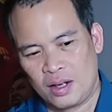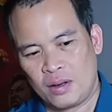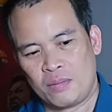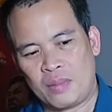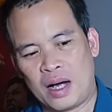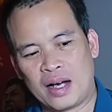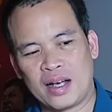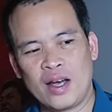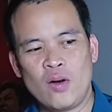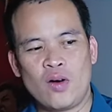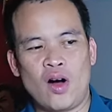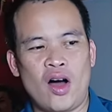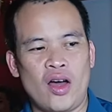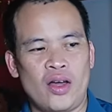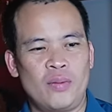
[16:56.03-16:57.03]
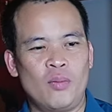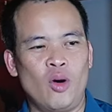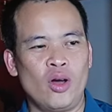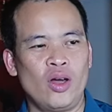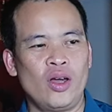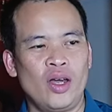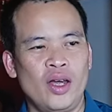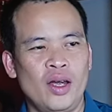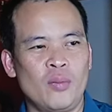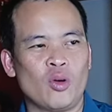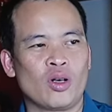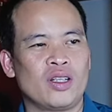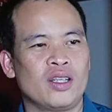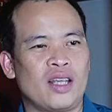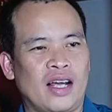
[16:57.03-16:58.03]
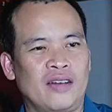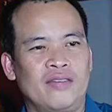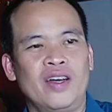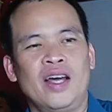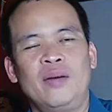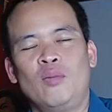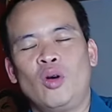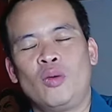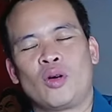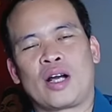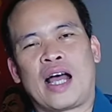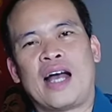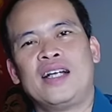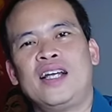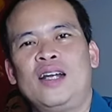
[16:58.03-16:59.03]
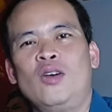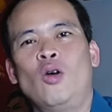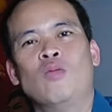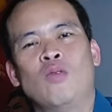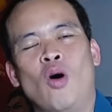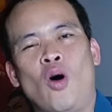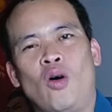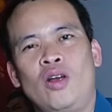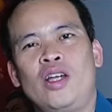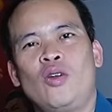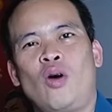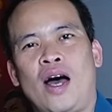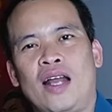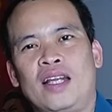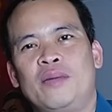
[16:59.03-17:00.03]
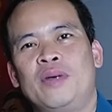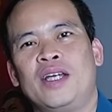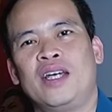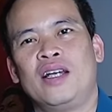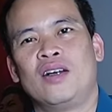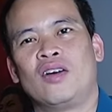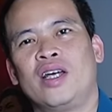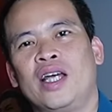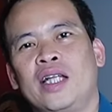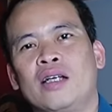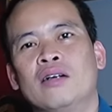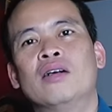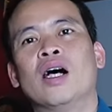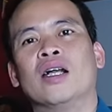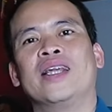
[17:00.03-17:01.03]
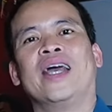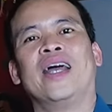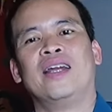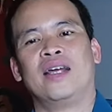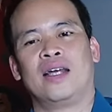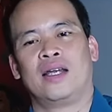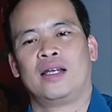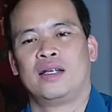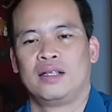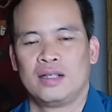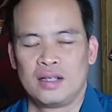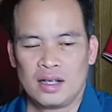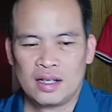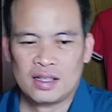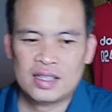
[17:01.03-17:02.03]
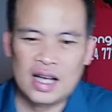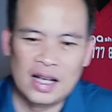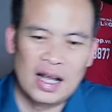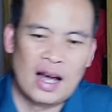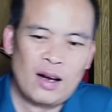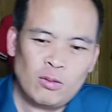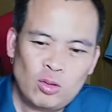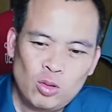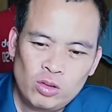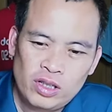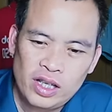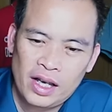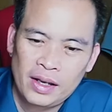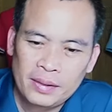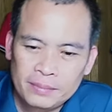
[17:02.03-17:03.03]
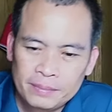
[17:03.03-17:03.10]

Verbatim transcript: mà kêu gọi mỗi một thành viên mỗi một cá nhân ủng hộ liên đoàn thì mình nghĩ là khi thừa tiền để sa thải ông Chu Xie